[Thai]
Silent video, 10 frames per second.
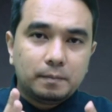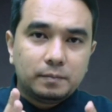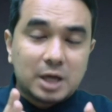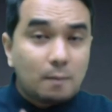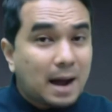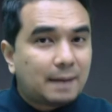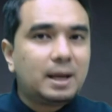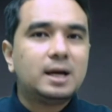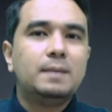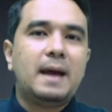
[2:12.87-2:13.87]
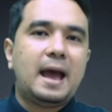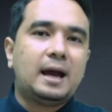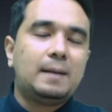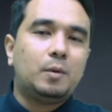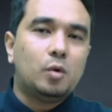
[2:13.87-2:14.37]
เจ้าบ้านไม่เคยแพ้
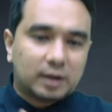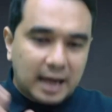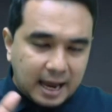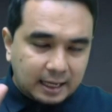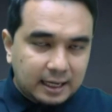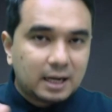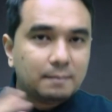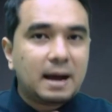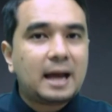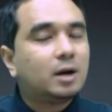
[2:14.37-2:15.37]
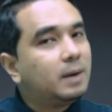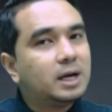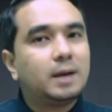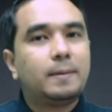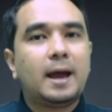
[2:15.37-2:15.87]
ครับ โคราชเล่นในบ้านก็ไม่
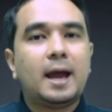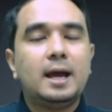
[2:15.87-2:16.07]
เคยแพ้